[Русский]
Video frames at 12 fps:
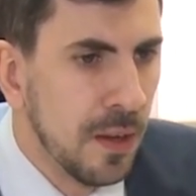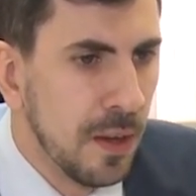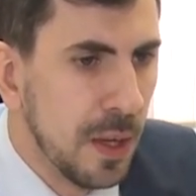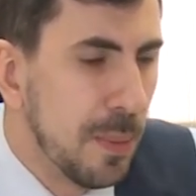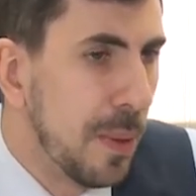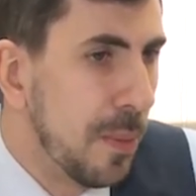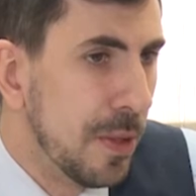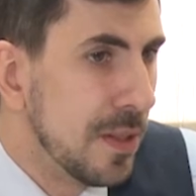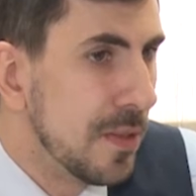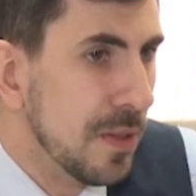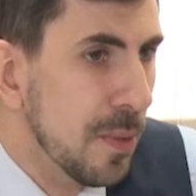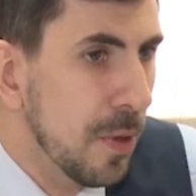Либо
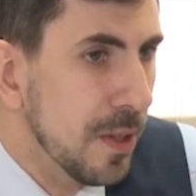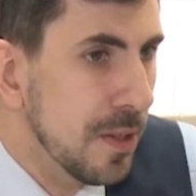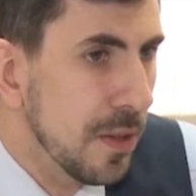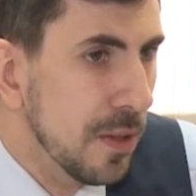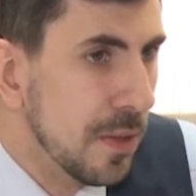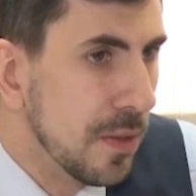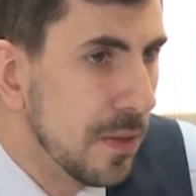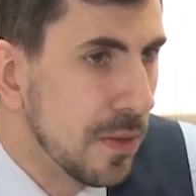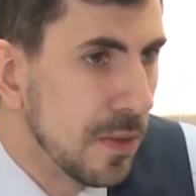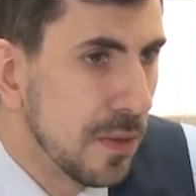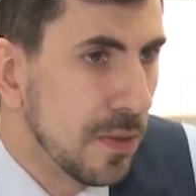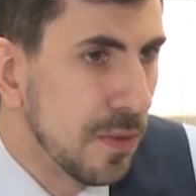обратиться в добродел.
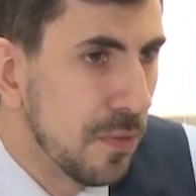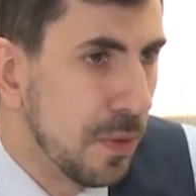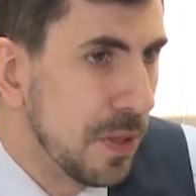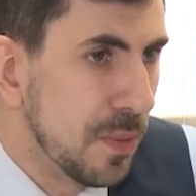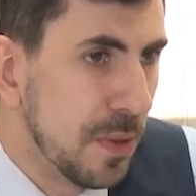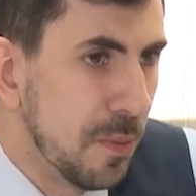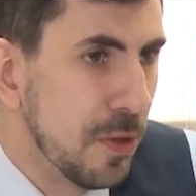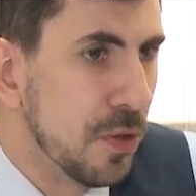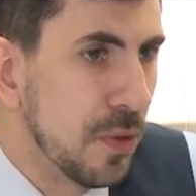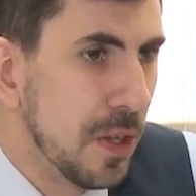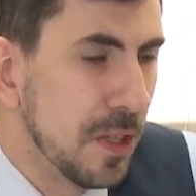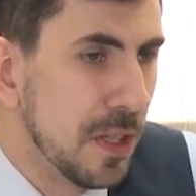В принципе, опять же,
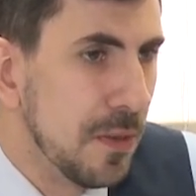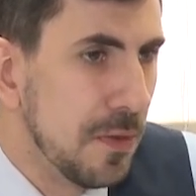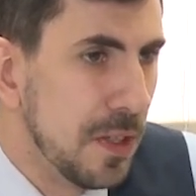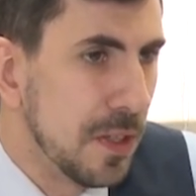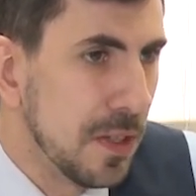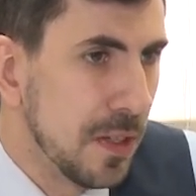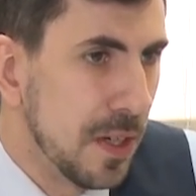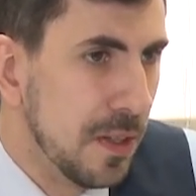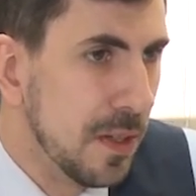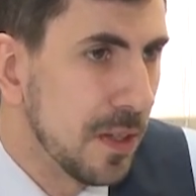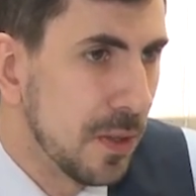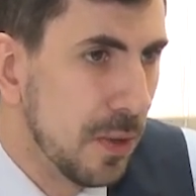с указанием всех тех
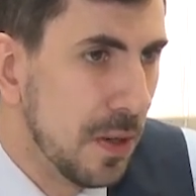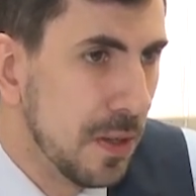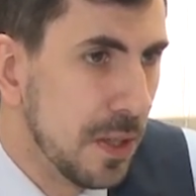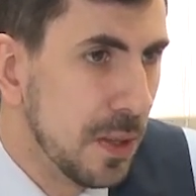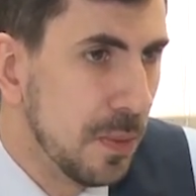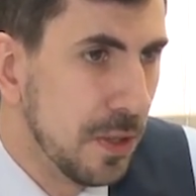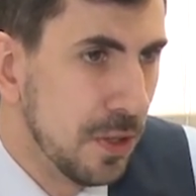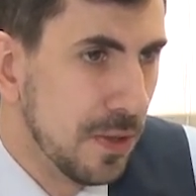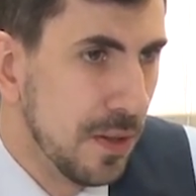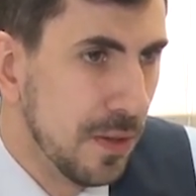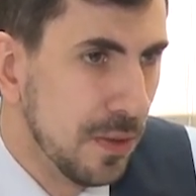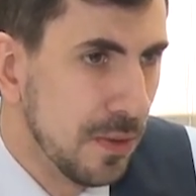координат, которые я ранее
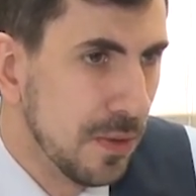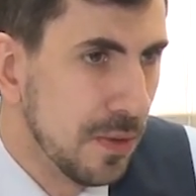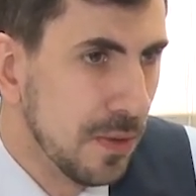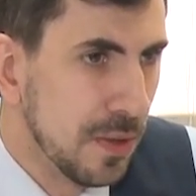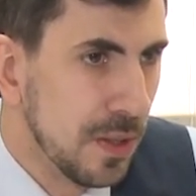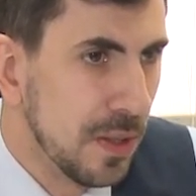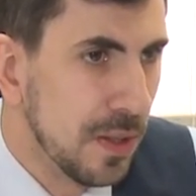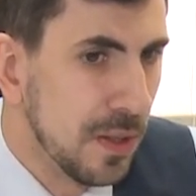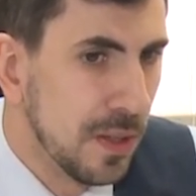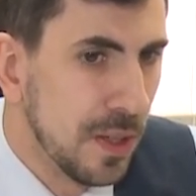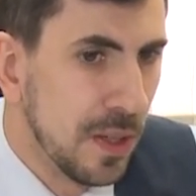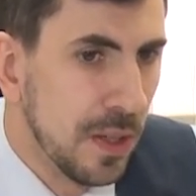перечислил.
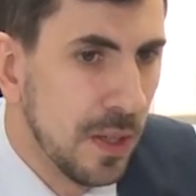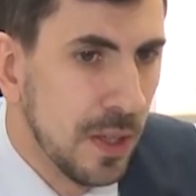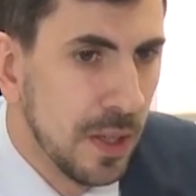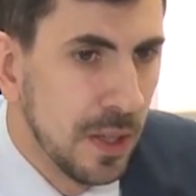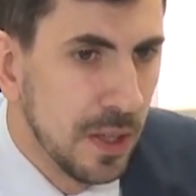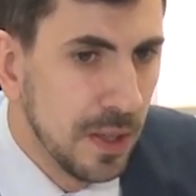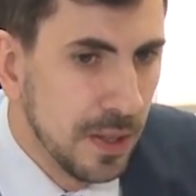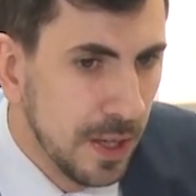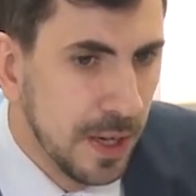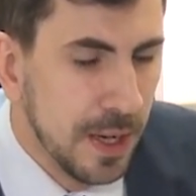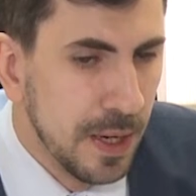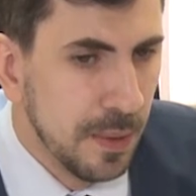
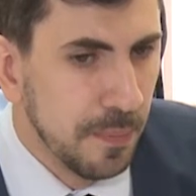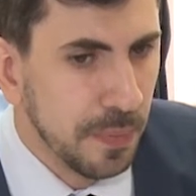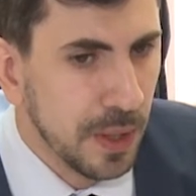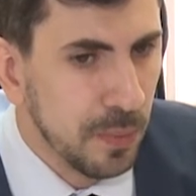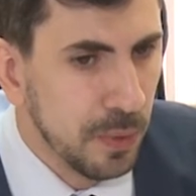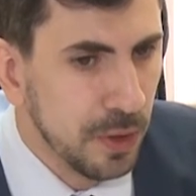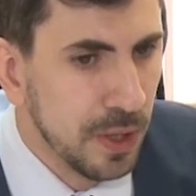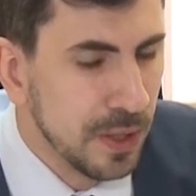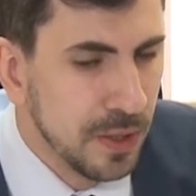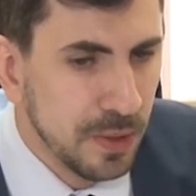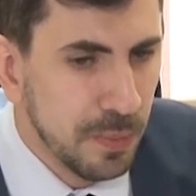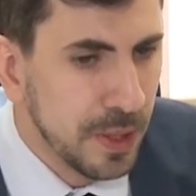Далее, по,
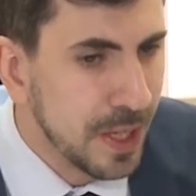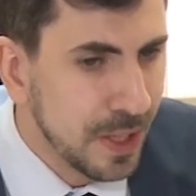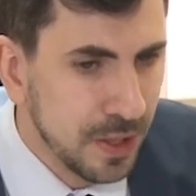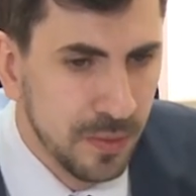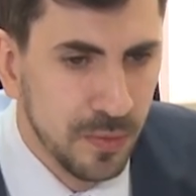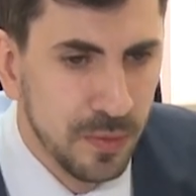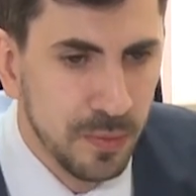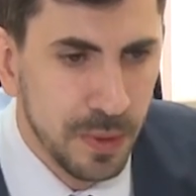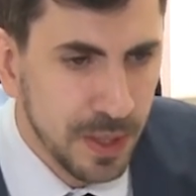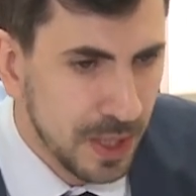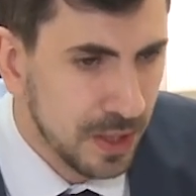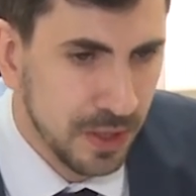данной, по, каждому,
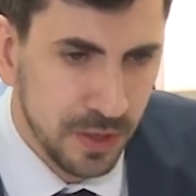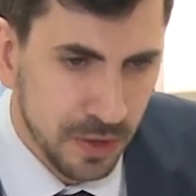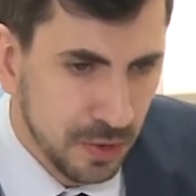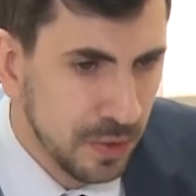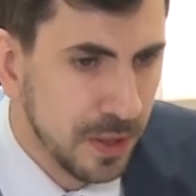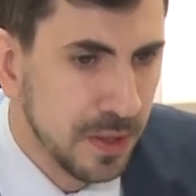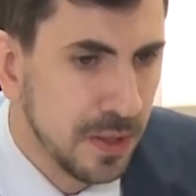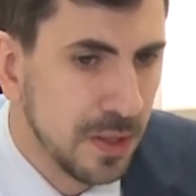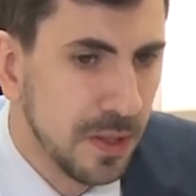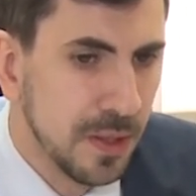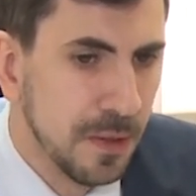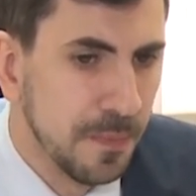по каждой
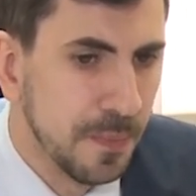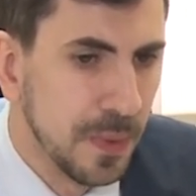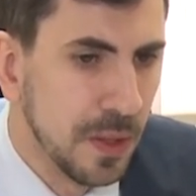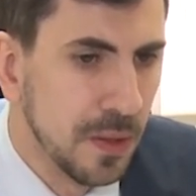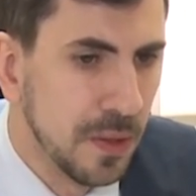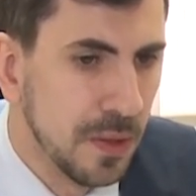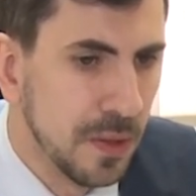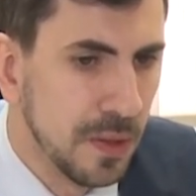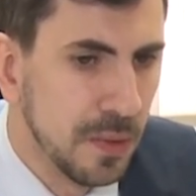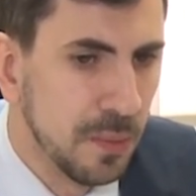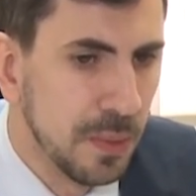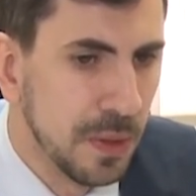ситуации э,
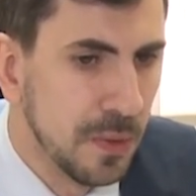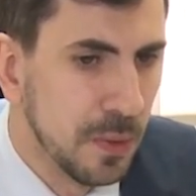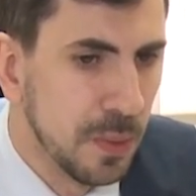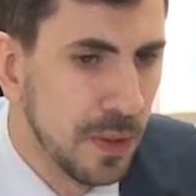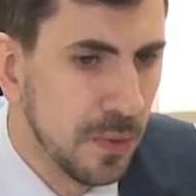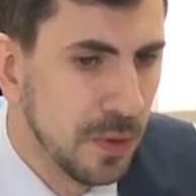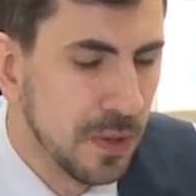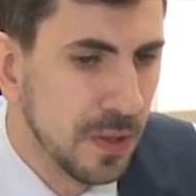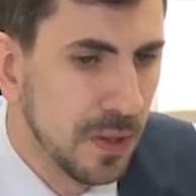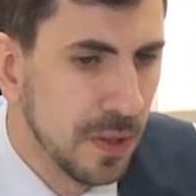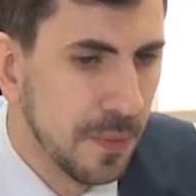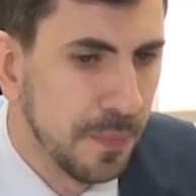
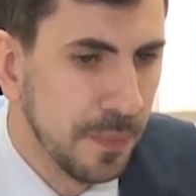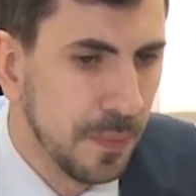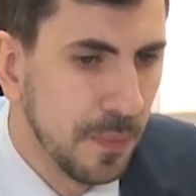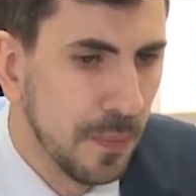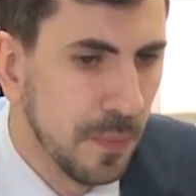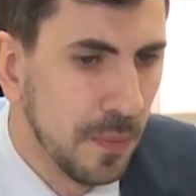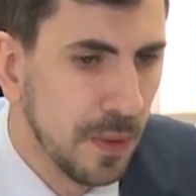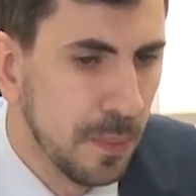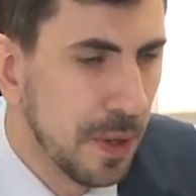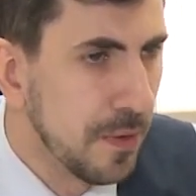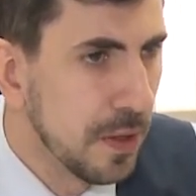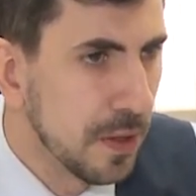проводится э,
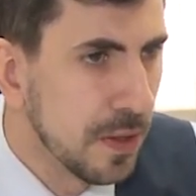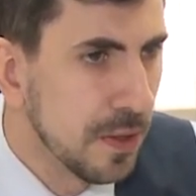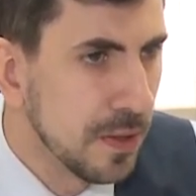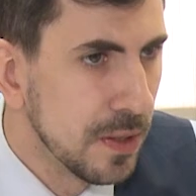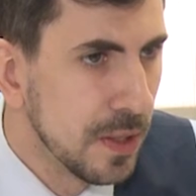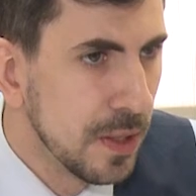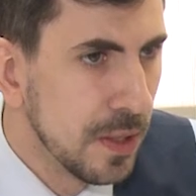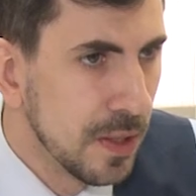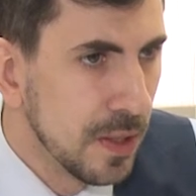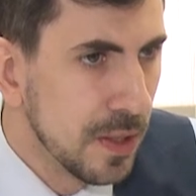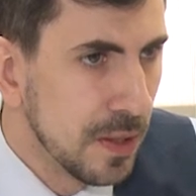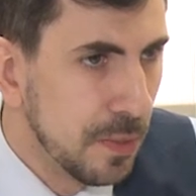проверка
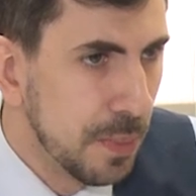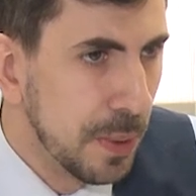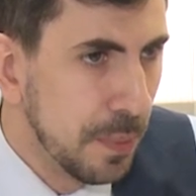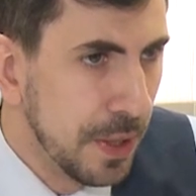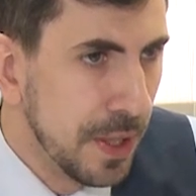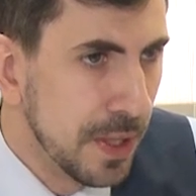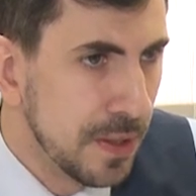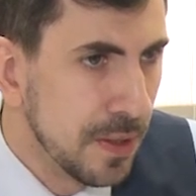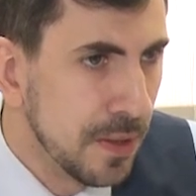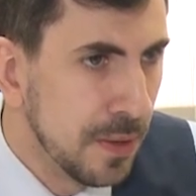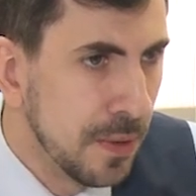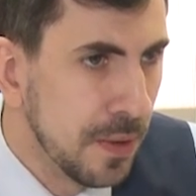
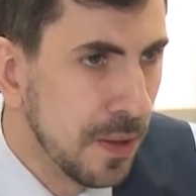предприятия.